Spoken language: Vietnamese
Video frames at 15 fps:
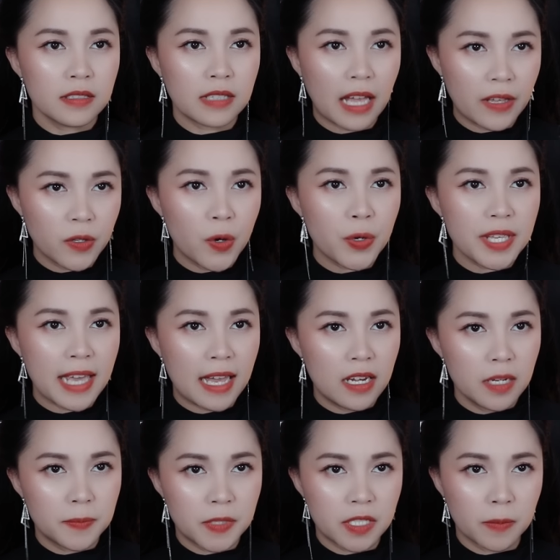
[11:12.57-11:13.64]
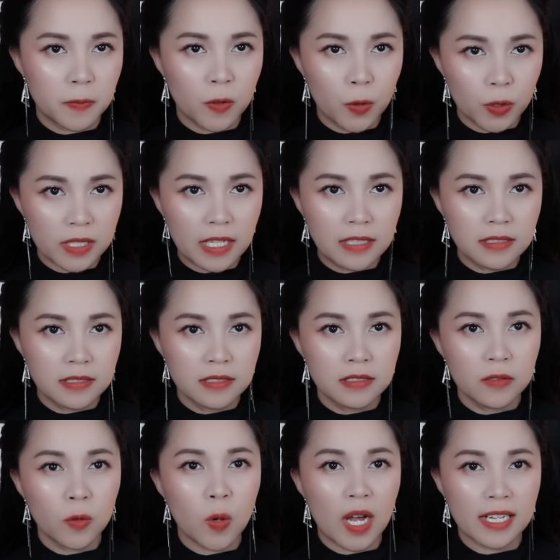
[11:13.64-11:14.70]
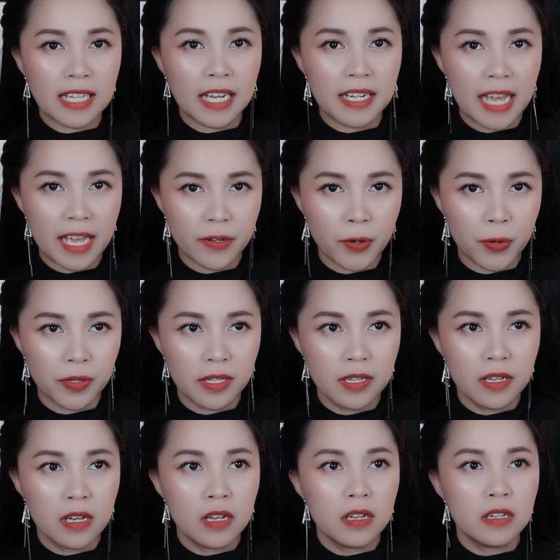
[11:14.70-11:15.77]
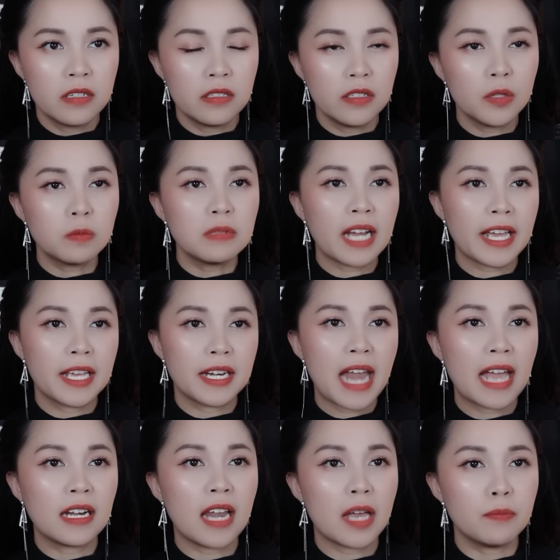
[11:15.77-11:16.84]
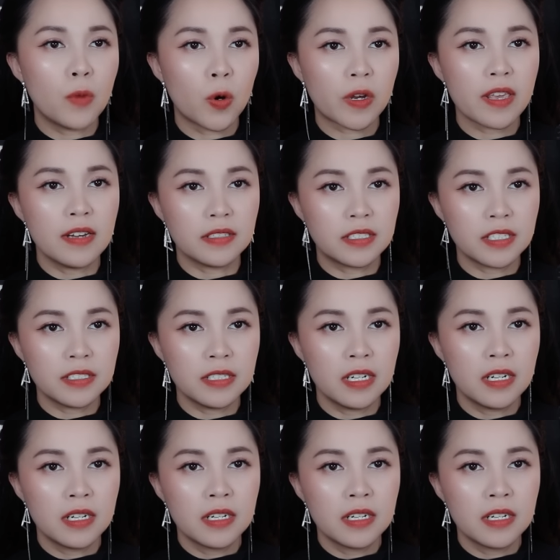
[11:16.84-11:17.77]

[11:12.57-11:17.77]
Tại ngôi nhà lụp xụp của Tân, ngoại thành Hà Nội, lúc này đang là một giờ trưa.